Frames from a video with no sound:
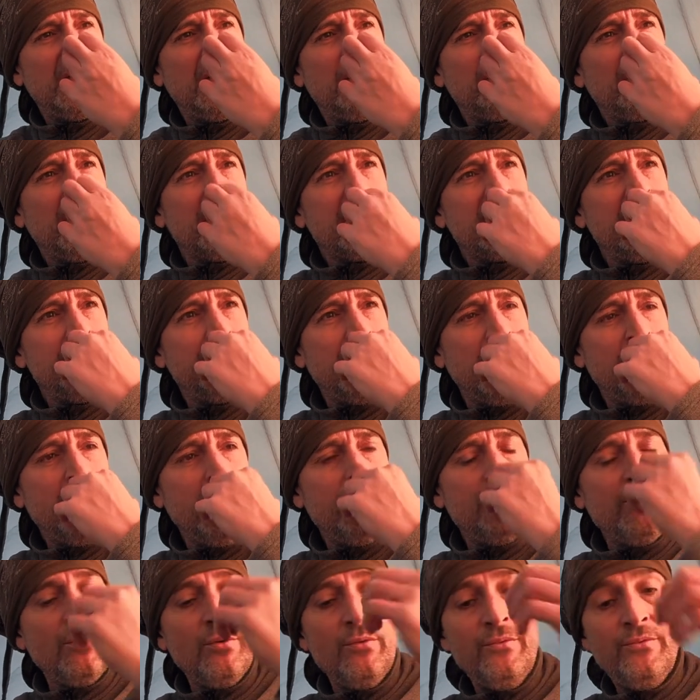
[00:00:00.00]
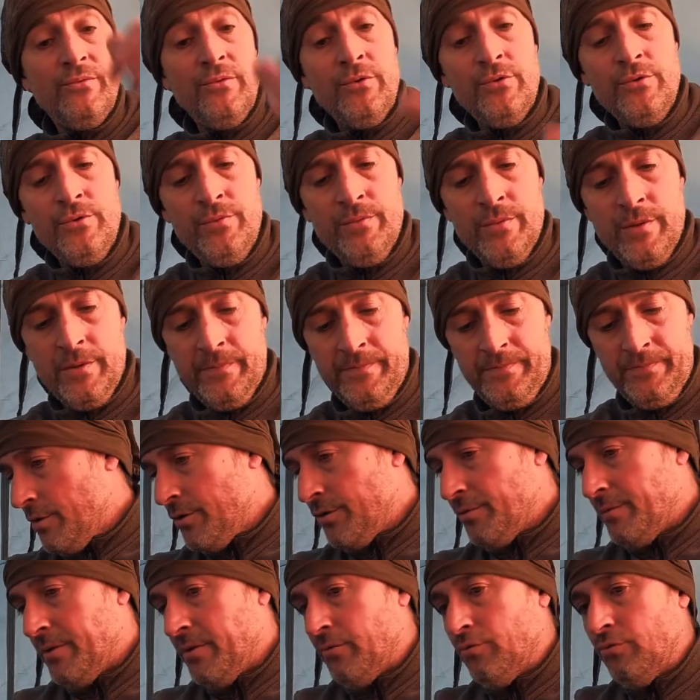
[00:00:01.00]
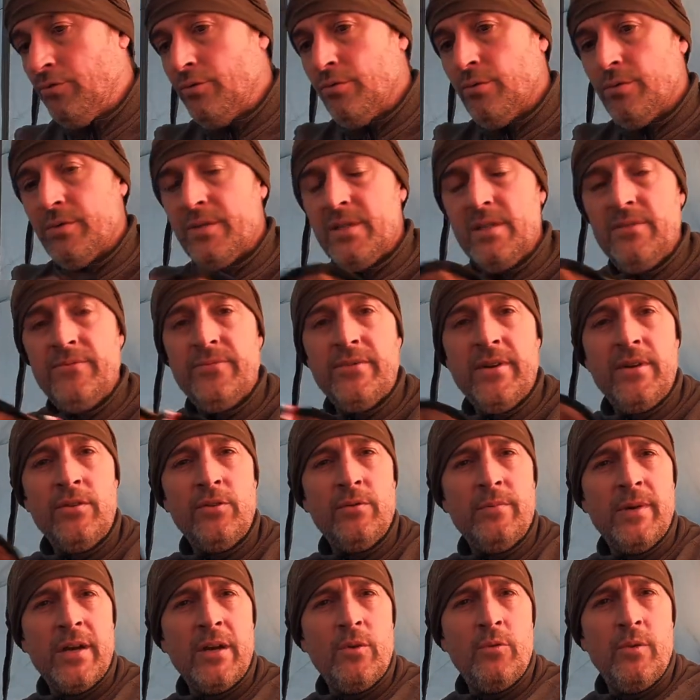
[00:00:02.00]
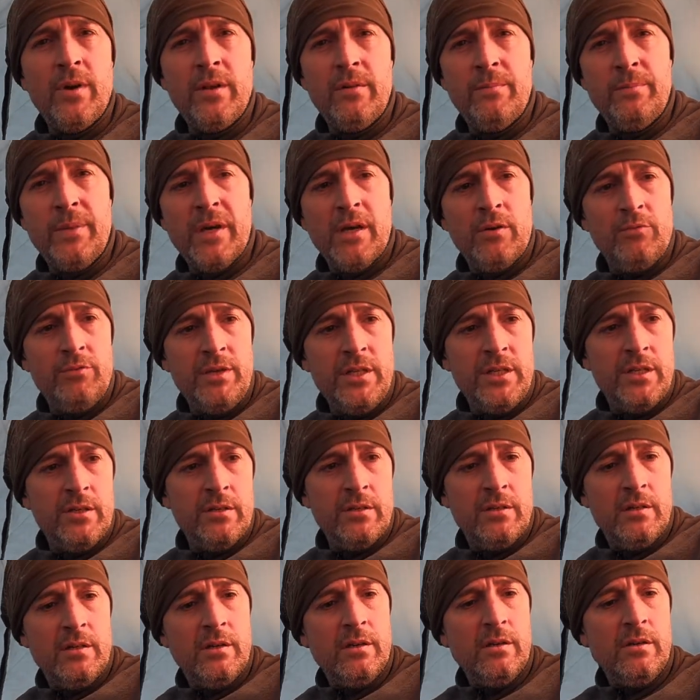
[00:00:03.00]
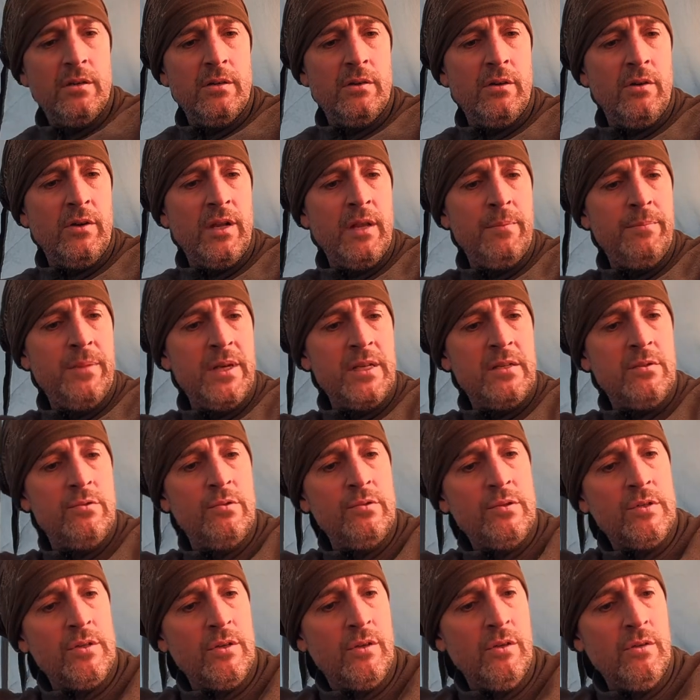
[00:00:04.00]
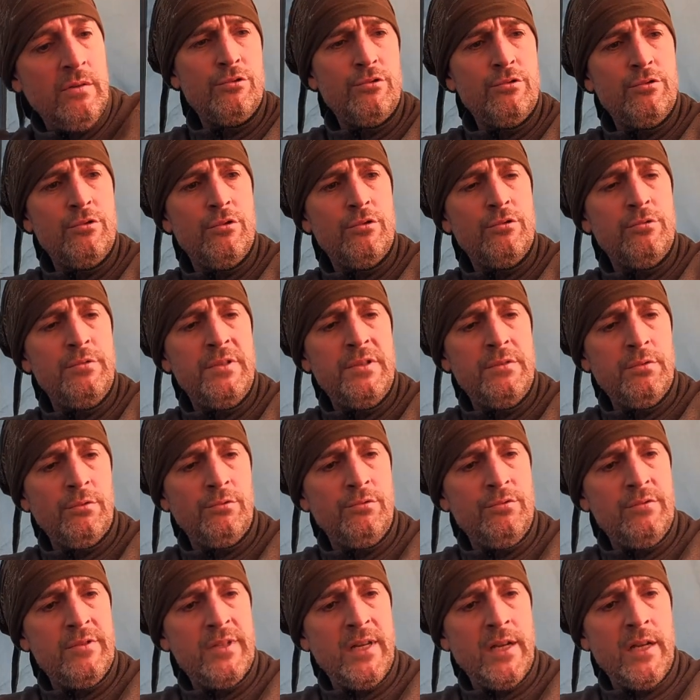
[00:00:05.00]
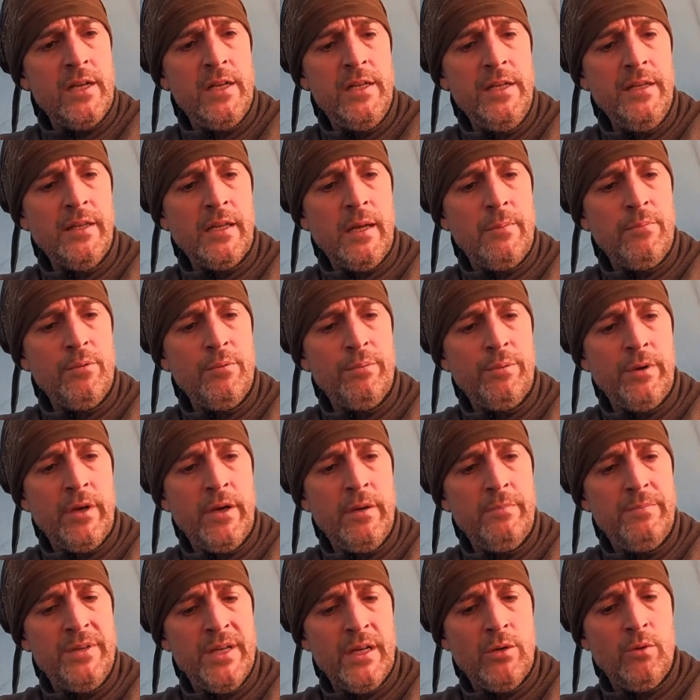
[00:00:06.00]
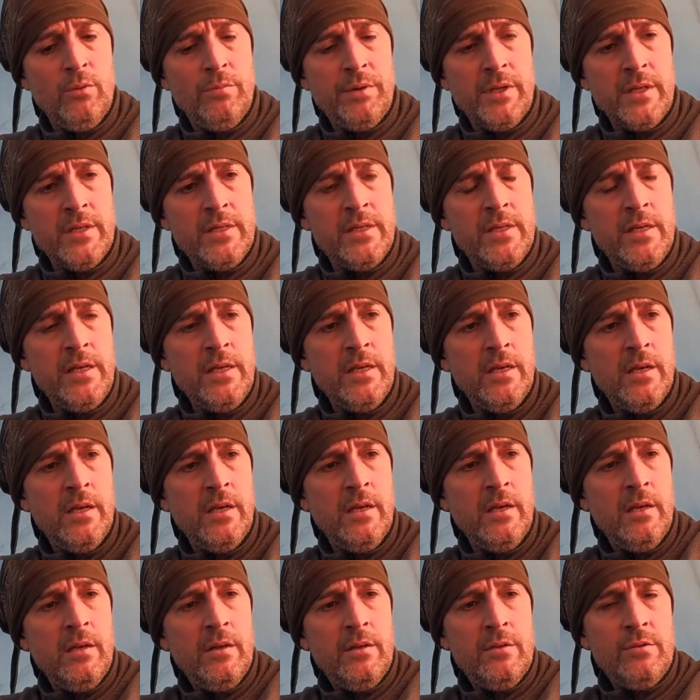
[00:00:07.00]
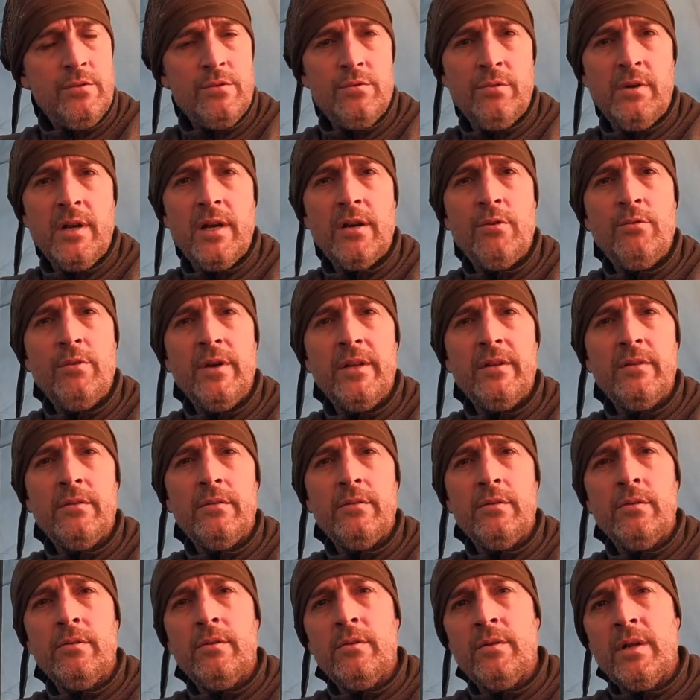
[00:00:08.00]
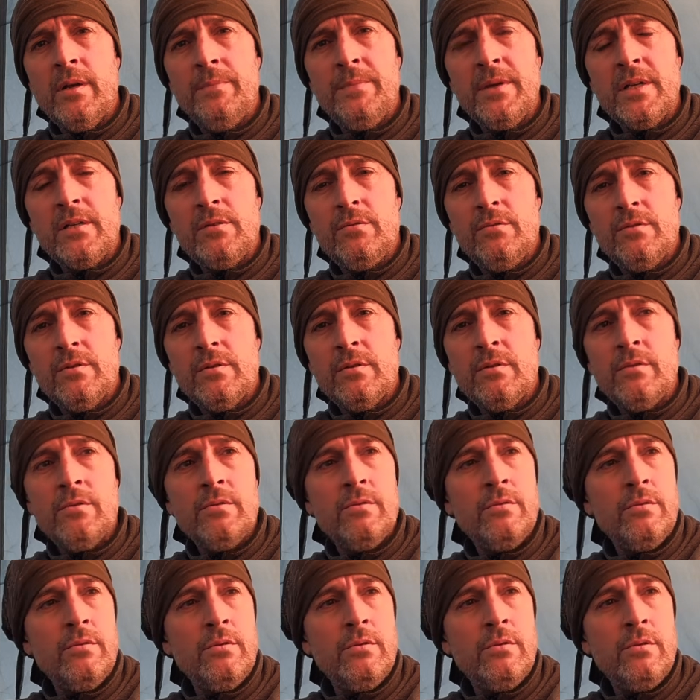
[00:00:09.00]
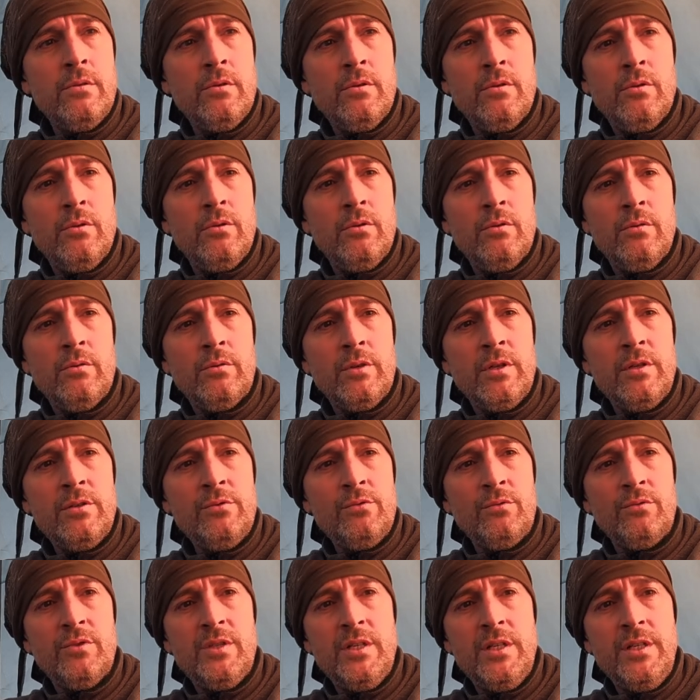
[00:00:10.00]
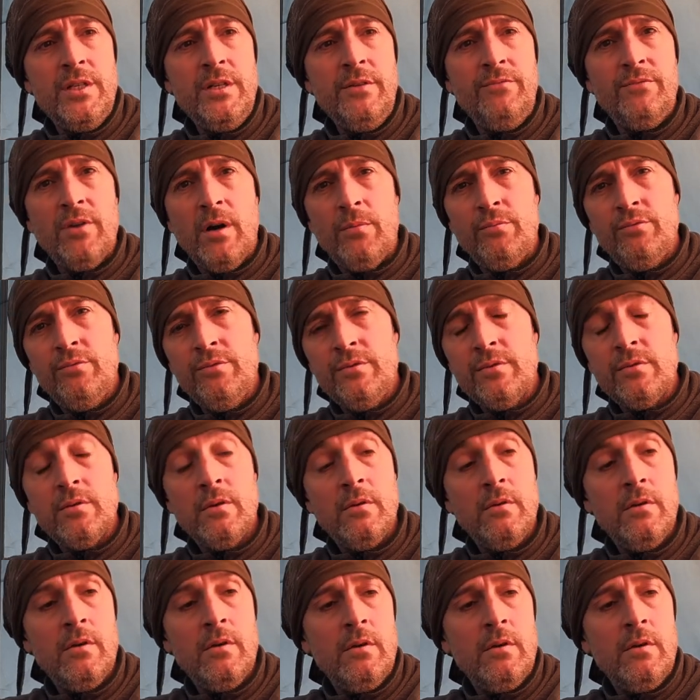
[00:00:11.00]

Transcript: Principalement pour le volume. Je suis toujours aussi fan de ma couette Perlwick euh, en Apex 200. Je suis sur du 5 litres à peu près, bien compressé. Sur la couette euh, en Apex 200, on est sur 10 litres voire plus.